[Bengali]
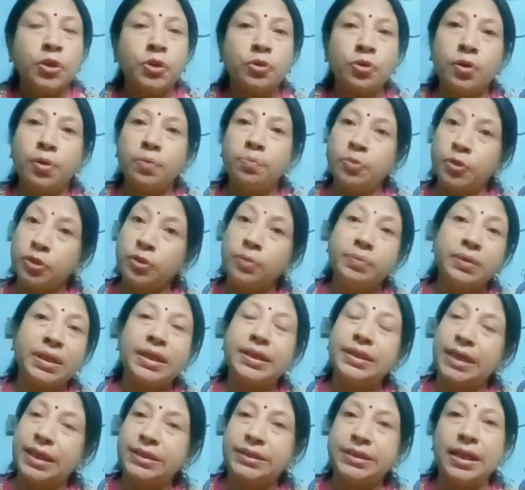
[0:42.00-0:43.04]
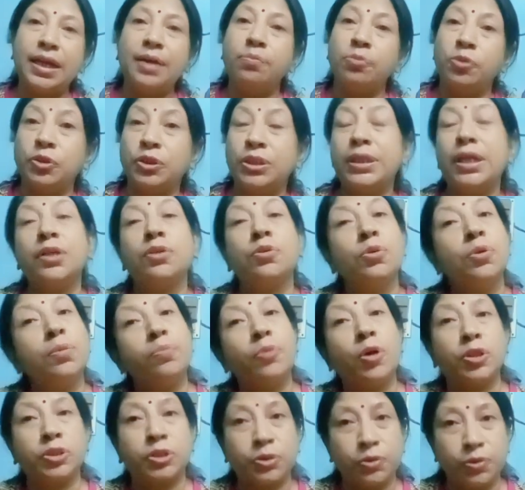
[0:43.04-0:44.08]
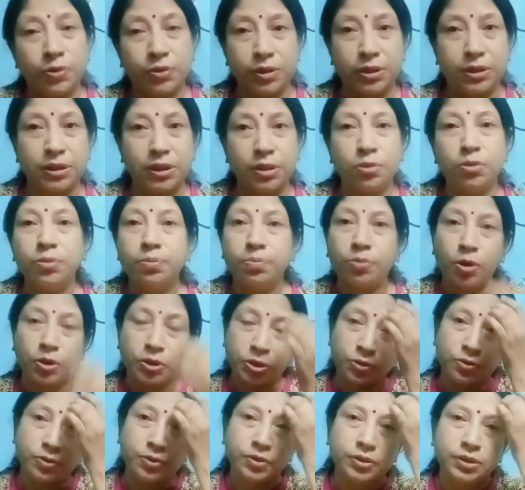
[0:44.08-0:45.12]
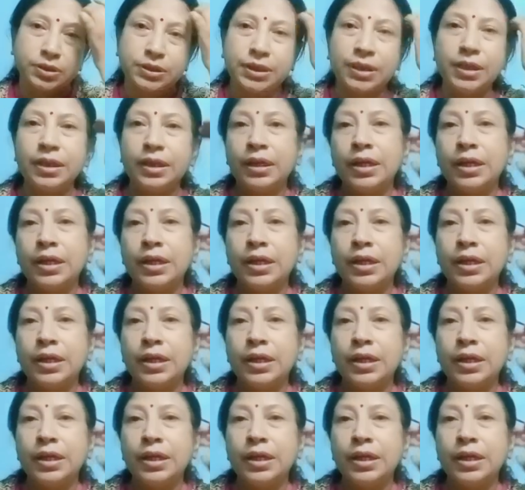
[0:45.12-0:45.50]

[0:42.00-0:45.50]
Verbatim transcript: তো প্রথম দিকে দেখছিলাম মন্দিরার খুব কষ্ট হচ্ছে খুব কষ্ট হচ্ছে